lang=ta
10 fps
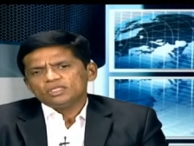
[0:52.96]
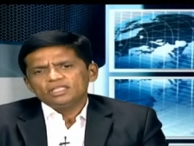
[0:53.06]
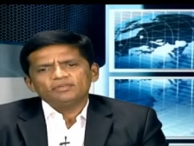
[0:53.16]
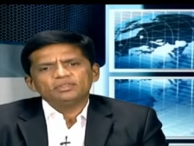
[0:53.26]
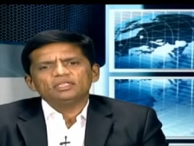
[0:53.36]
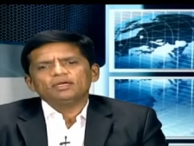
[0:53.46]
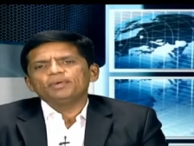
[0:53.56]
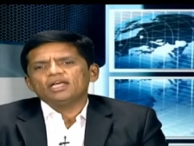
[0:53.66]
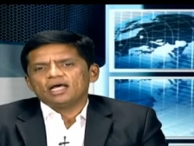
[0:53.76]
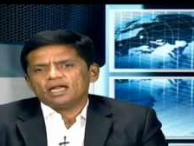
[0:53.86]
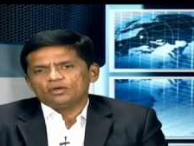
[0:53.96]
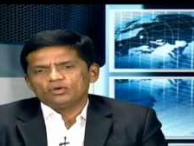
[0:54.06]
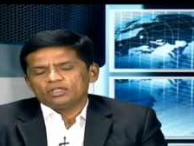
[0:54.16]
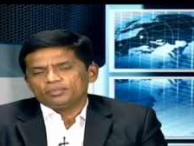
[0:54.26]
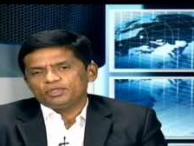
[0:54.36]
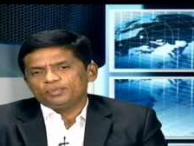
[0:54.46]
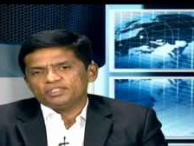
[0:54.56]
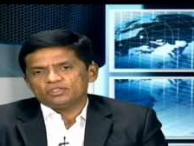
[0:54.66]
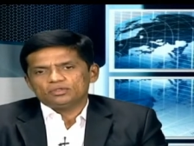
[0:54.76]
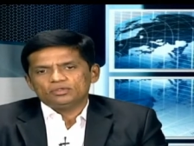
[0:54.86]
இதை வந்து எப்படி ஆராயணுங்கிறத பற்றி
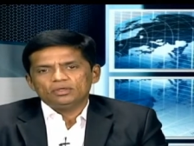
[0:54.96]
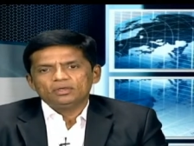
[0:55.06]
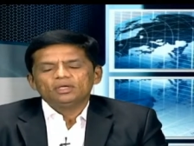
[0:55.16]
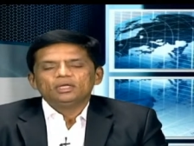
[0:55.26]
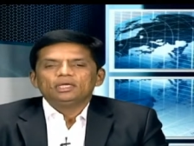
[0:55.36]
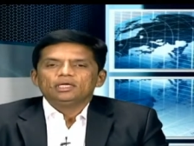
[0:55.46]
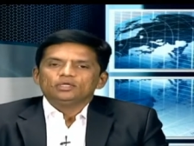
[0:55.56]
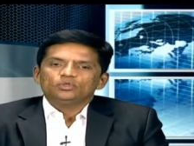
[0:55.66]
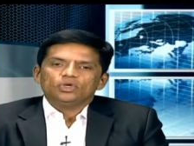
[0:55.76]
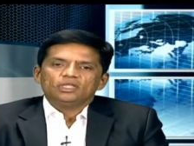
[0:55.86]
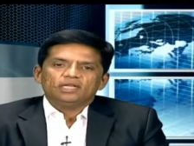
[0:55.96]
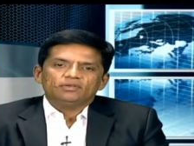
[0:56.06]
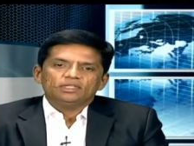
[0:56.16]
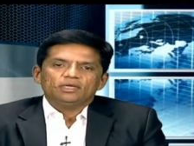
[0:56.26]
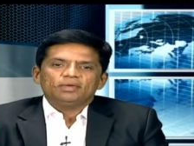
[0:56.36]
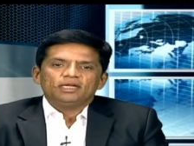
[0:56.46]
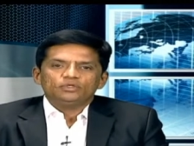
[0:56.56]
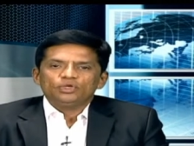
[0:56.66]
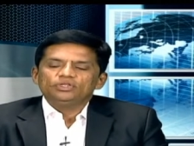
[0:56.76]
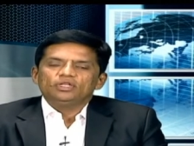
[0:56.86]
பேசியிருந்தோம் ஸோ அதில் வந்து நம்ம என்ன
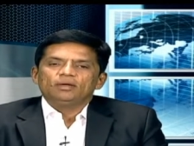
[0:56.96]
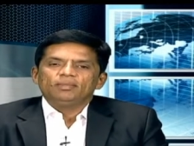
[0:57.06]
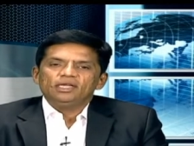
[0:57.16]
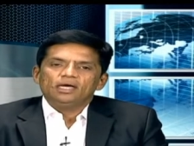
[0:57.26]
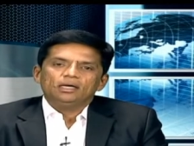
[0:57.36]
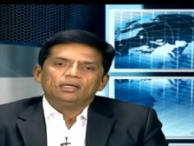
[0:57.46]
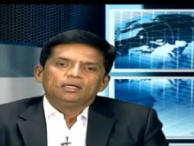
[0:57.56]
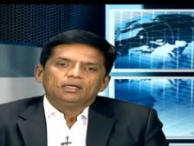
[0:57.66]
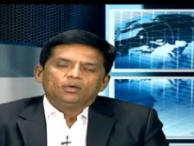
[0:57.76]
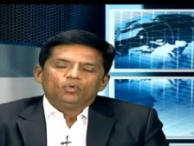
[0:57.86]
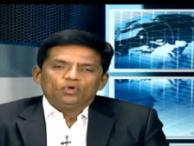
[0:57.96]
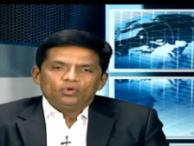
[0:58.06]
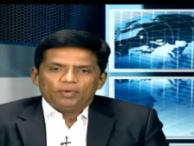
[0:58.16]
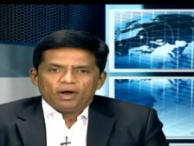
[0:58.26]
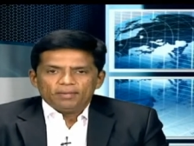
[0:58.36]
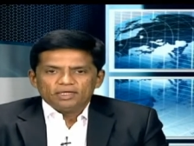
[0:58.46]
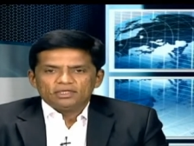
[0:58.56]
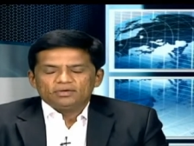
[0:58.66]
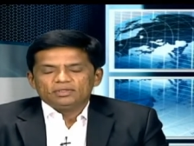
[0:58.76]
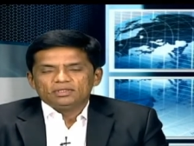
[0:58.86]
சொல்லியிருந்தோம்னா மெயினாக ஒரு
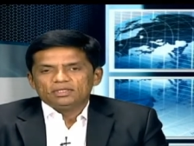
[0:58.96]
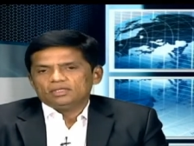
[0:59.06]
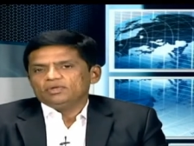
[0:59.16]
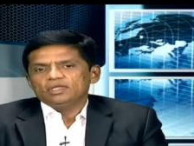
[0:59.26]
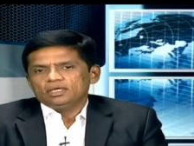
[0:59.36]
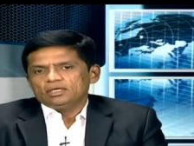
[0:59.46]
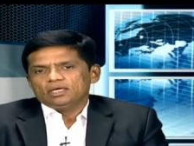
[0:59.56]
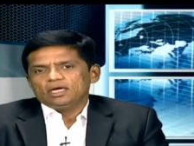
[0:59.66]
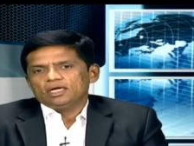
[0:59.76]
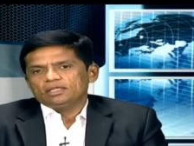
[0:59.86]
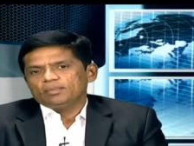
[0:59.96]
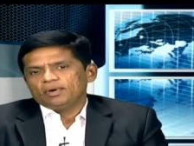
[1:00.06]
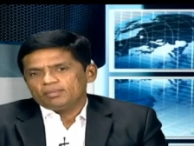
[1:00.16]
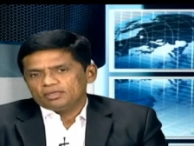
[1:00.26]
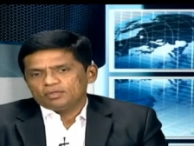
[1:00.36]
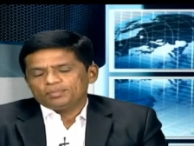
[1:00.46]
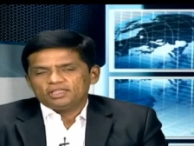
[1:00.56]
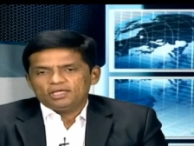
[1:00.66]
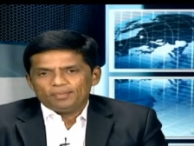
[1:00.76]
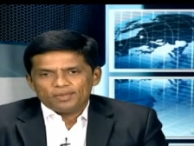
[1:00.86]
ப்ராப்ளத்தை வந்து வந்திருக்குன்னா அந்த ப்ராப்ளத்தை
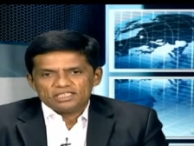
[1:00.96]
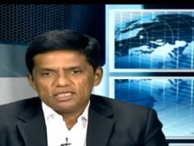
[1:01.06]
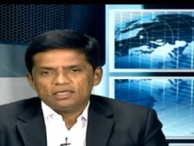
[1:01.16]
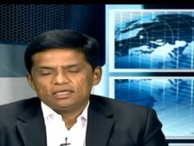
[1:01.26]
பற்றியே பேசிக்கிட்டு